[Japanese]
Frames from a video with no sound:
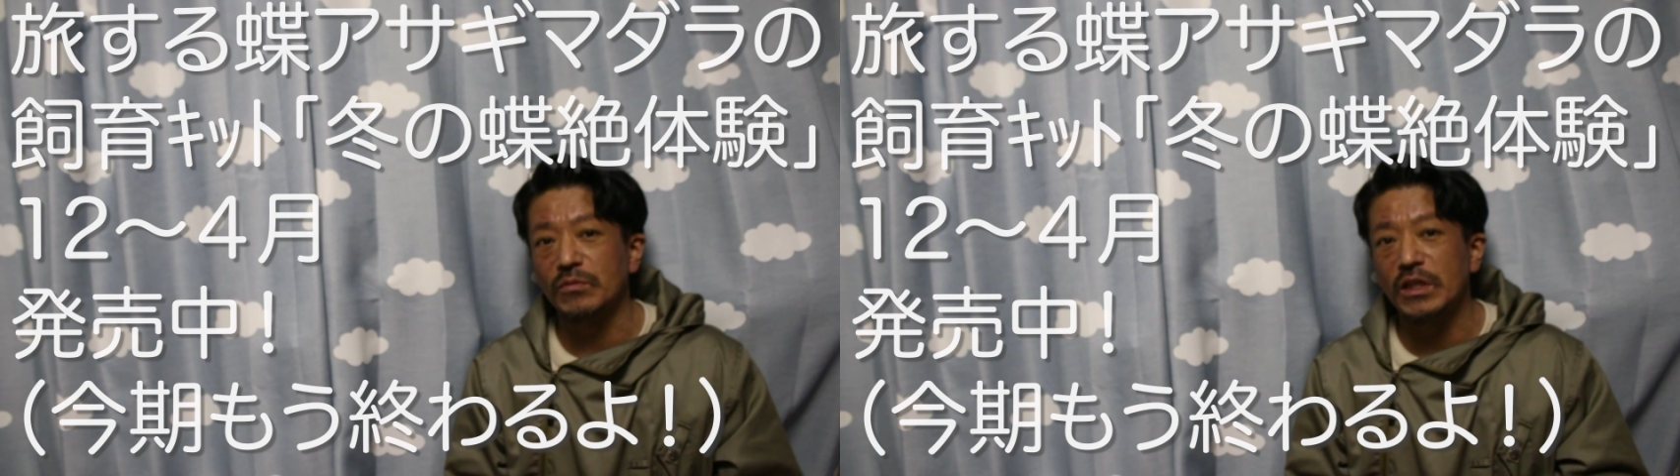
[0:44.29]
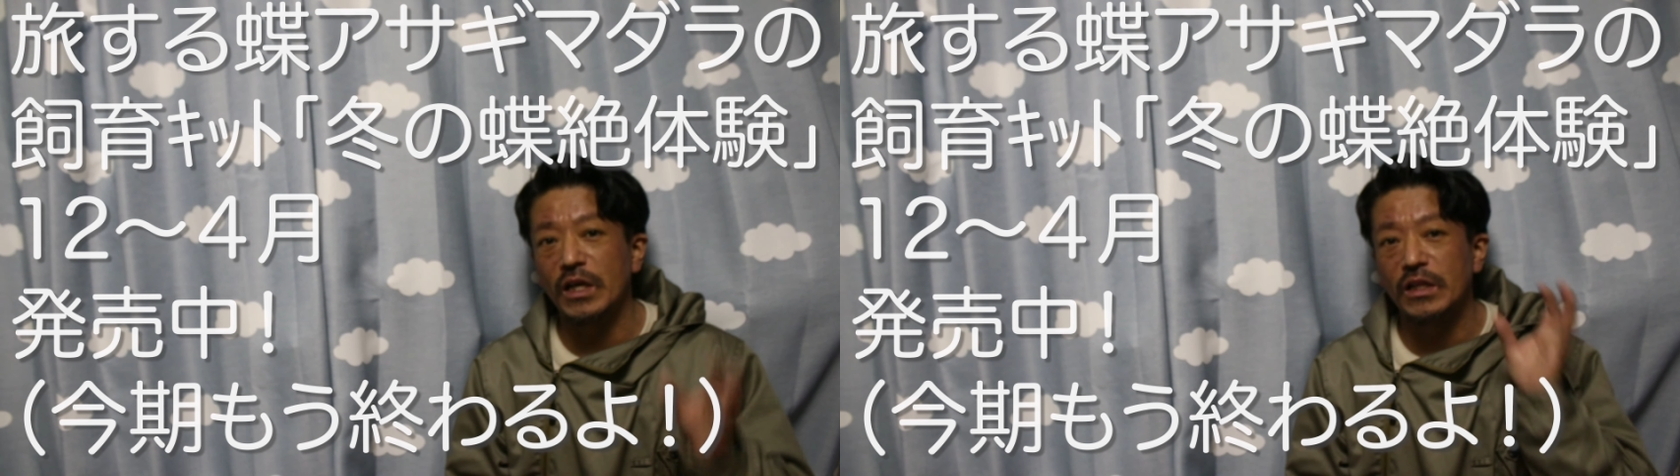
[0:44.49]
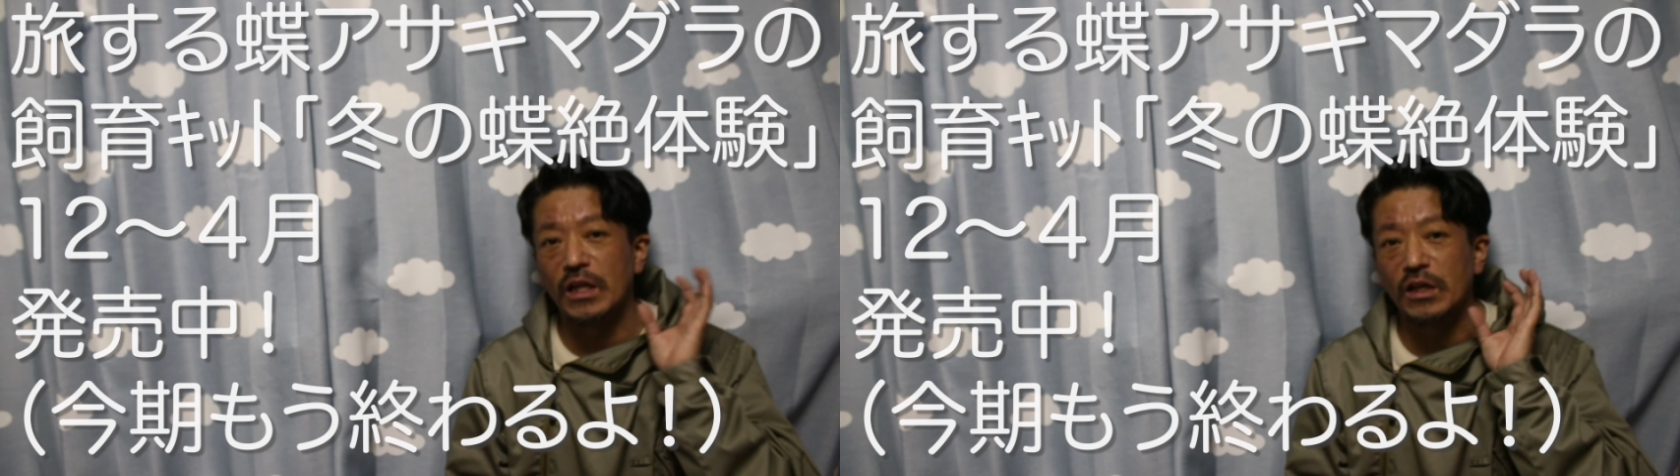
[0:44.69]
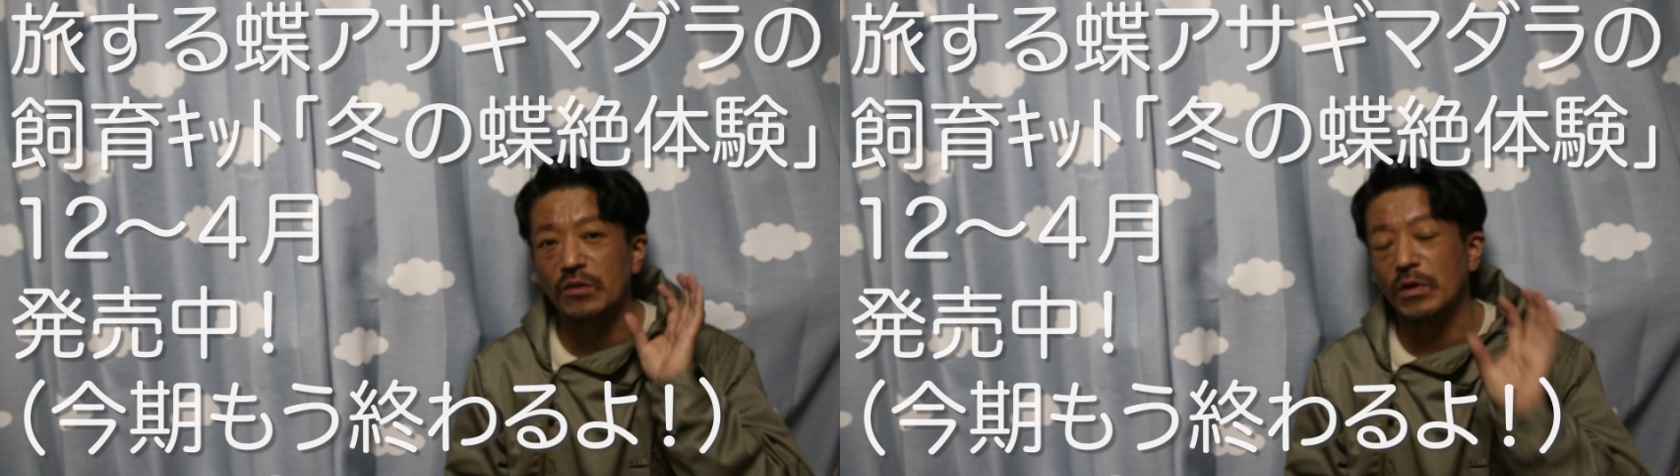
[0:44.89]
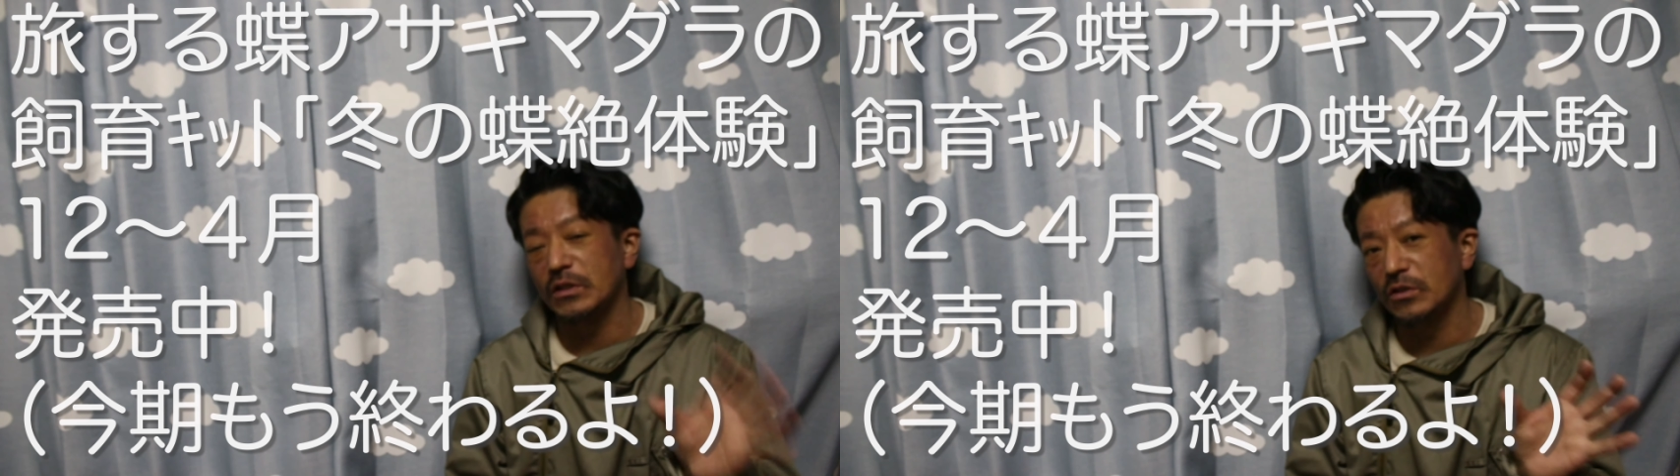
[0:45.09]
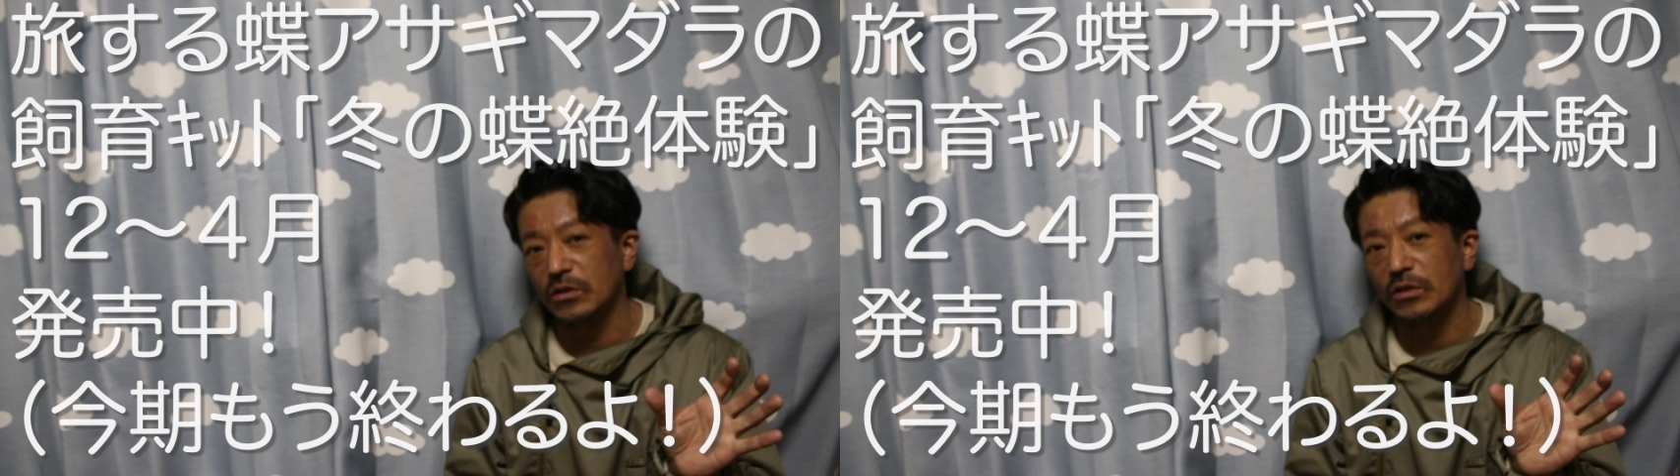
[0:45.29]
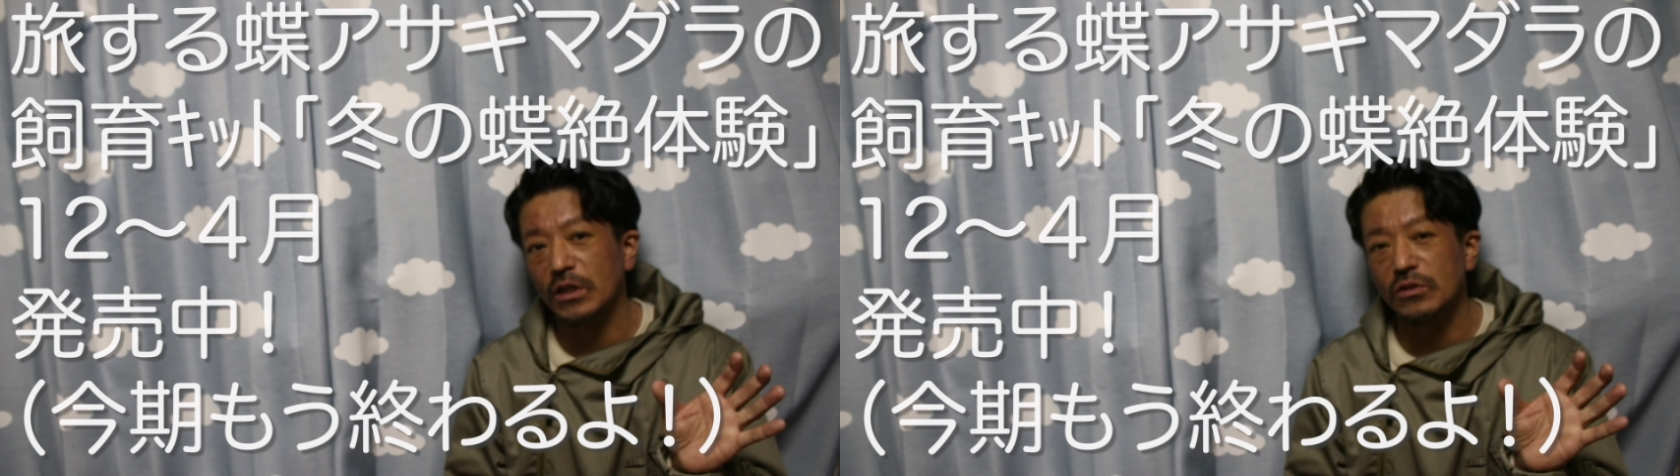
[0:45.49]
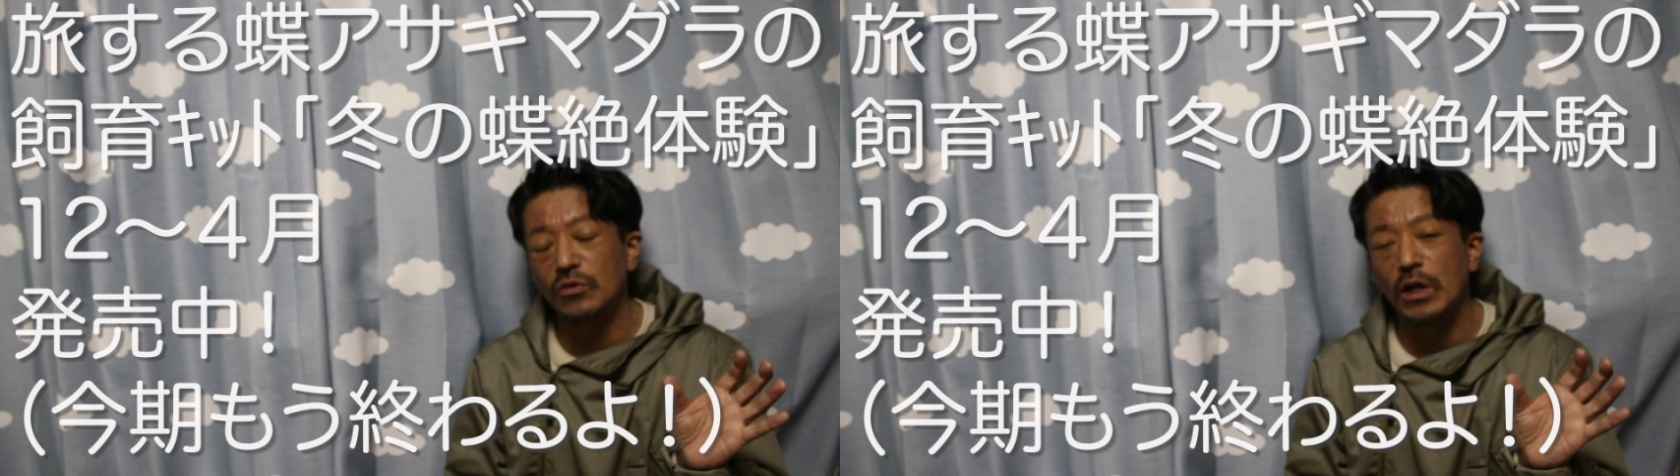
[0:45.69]
見ていただきます
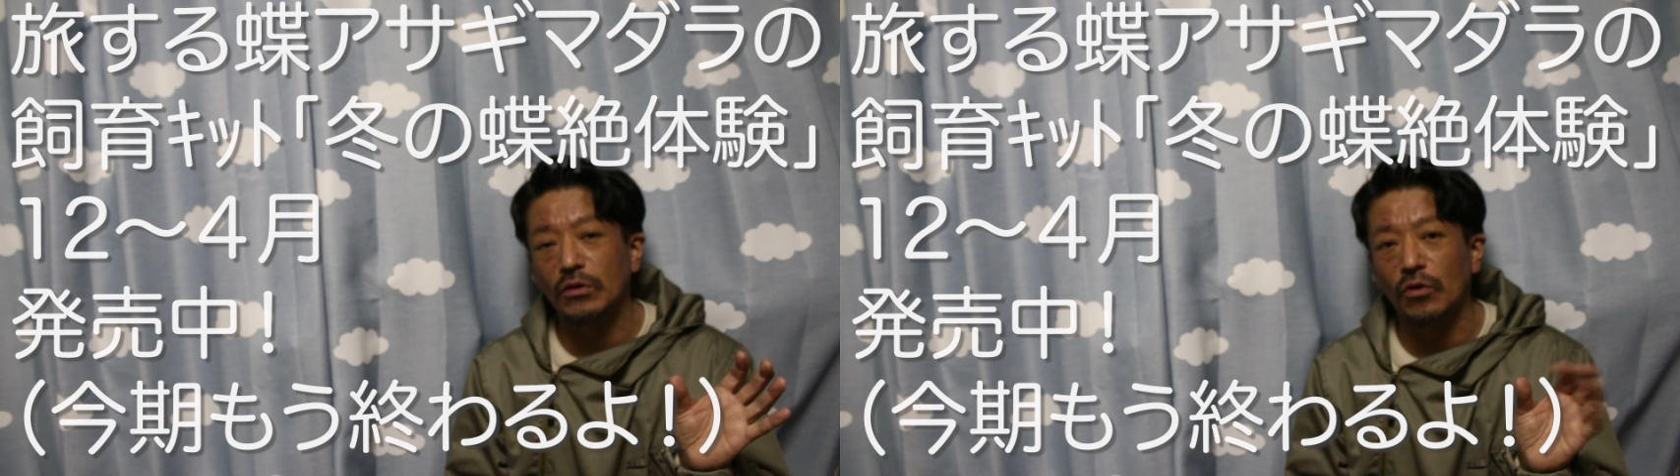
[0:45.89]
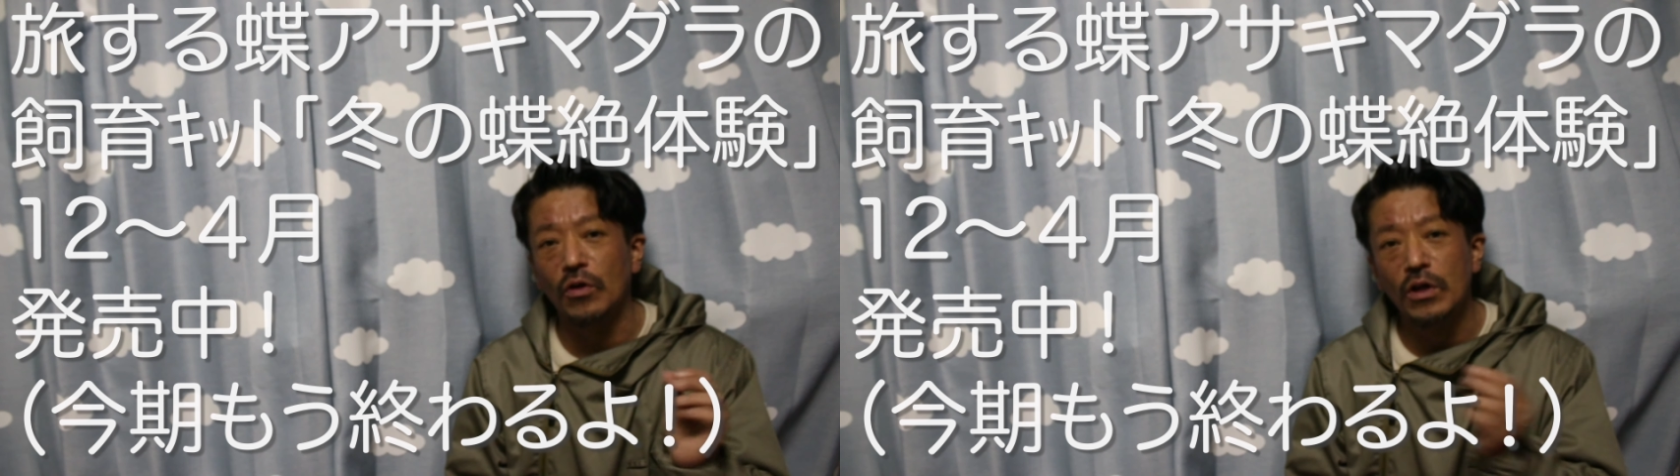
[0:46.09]
でその後